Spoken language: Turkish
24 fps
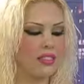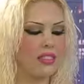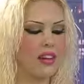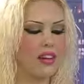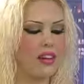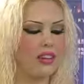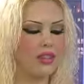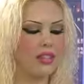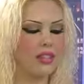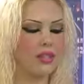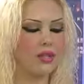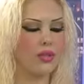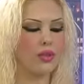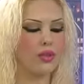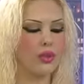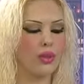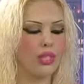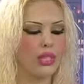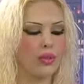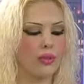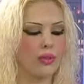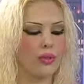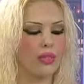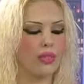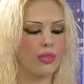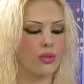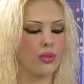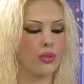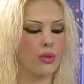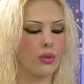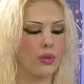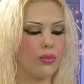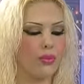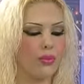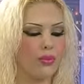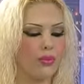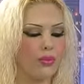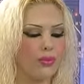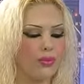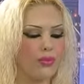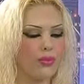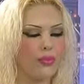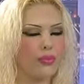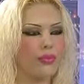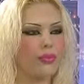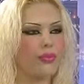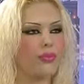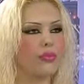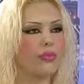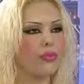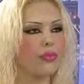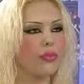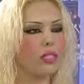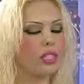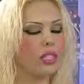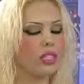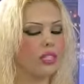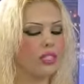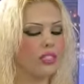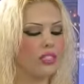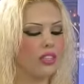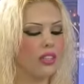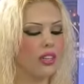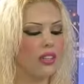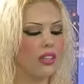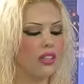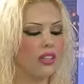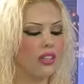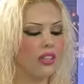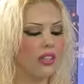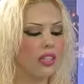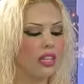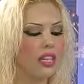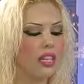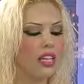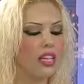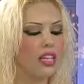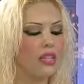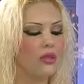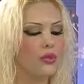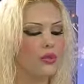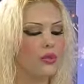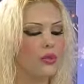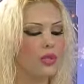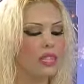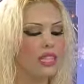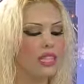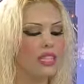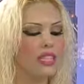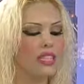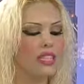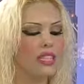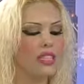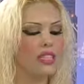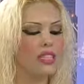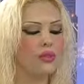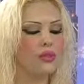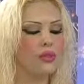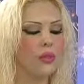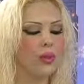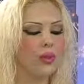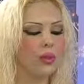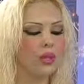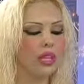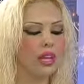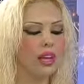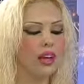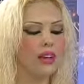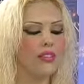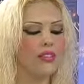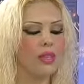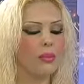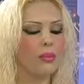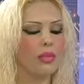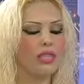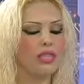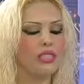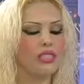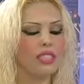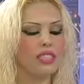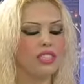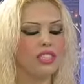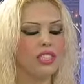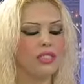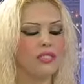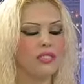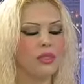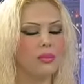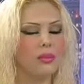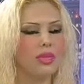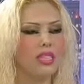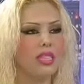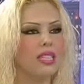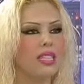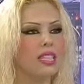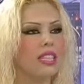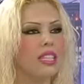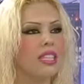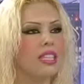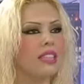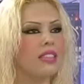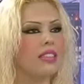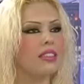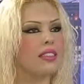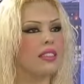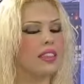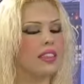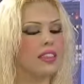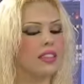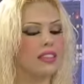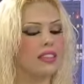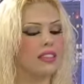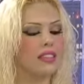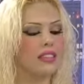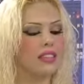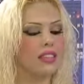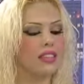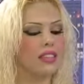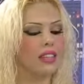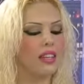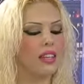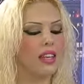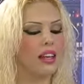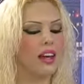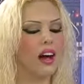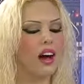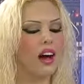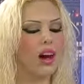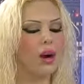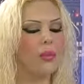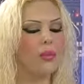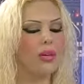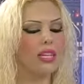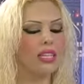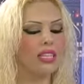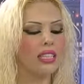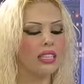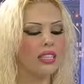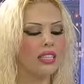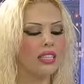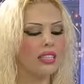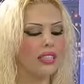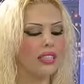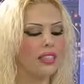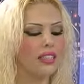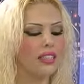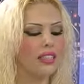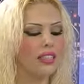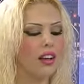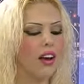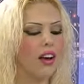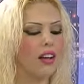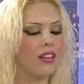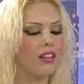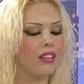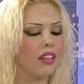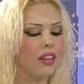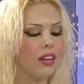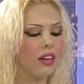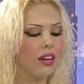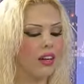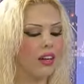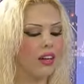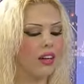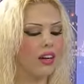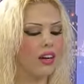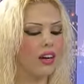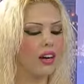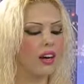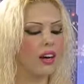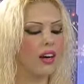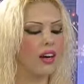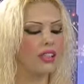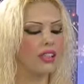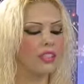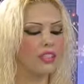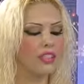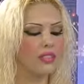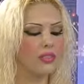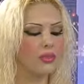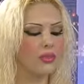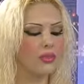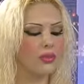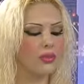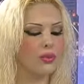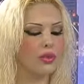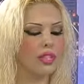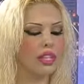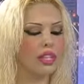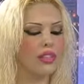Allah şöyle bildiriyor inşallah. Yüzlerinizi doğuya ve batıya çevirmeniz iyilik değildir. Ama iyilik Allah'a, ahiret gününe,